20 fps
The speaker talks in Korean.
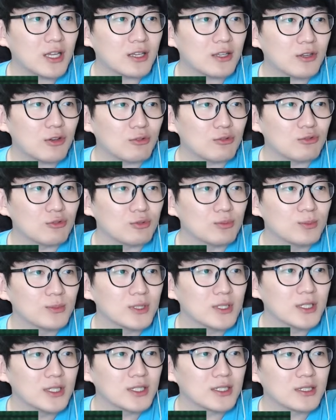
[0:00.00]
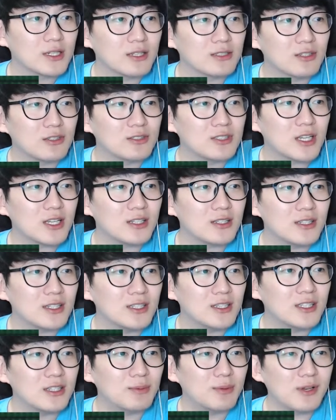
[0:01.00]
경우 그래서 이제
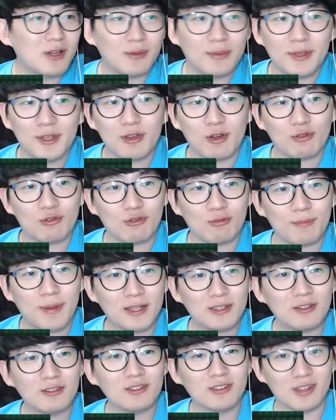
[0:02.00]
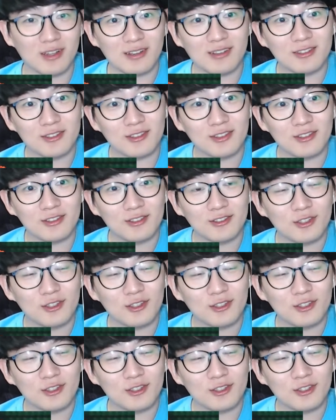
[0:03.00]
린드블럼이 결국 패전을 당했어